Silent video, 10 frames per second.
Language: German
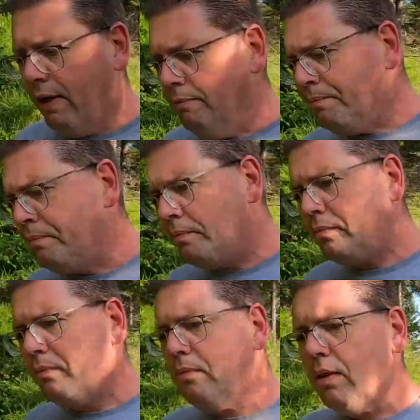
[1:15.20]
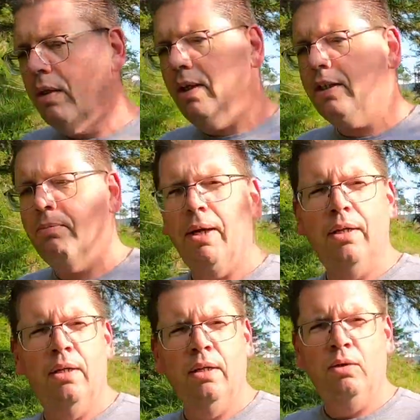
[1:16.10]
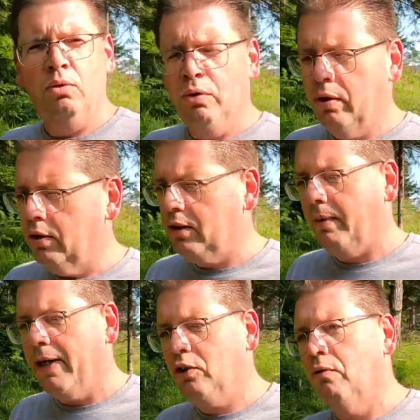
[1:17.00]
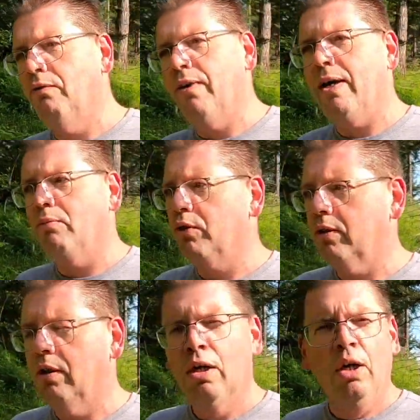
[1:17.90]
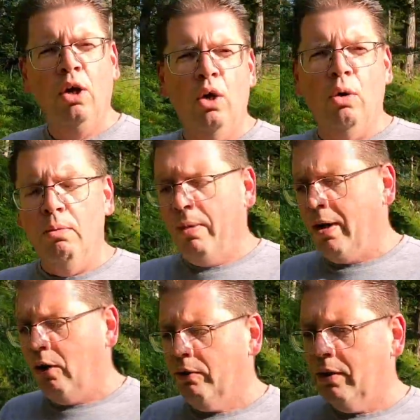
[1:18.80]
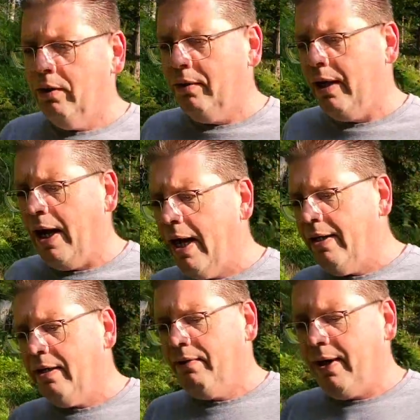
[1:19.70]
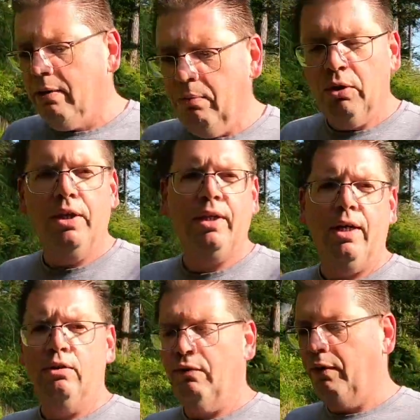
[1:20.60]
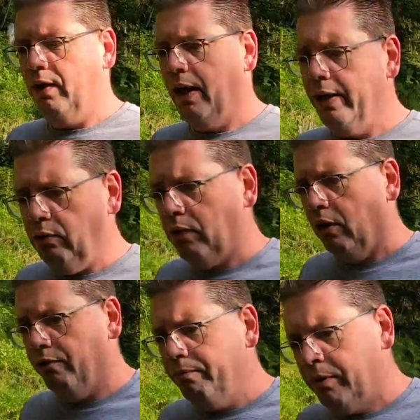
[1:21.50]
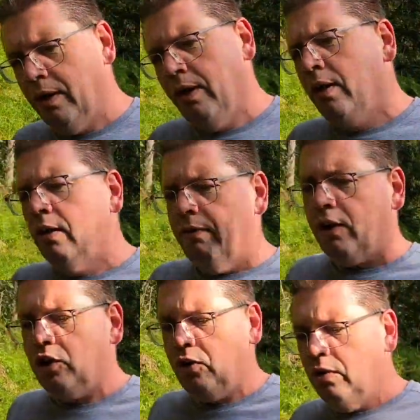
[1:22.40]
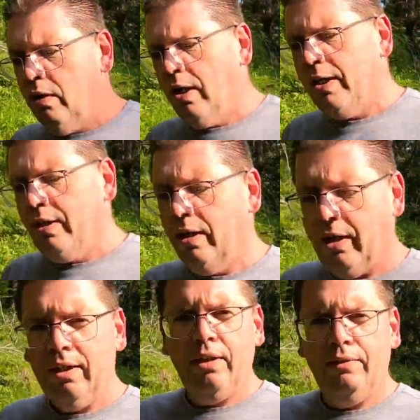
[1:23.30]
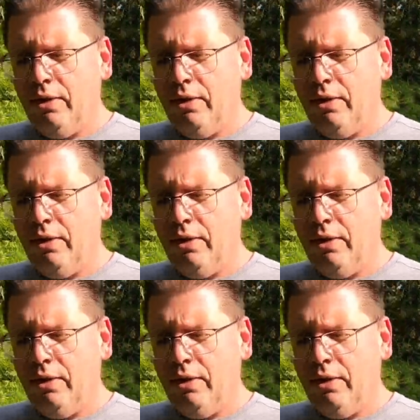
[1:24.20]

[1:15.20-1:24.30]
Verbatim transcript: war, dass man gut zwei Stunden fahren musste, um überhaupt eine adäquate Möglichkeit zu finden, einzukaufen. War schön, hat richtig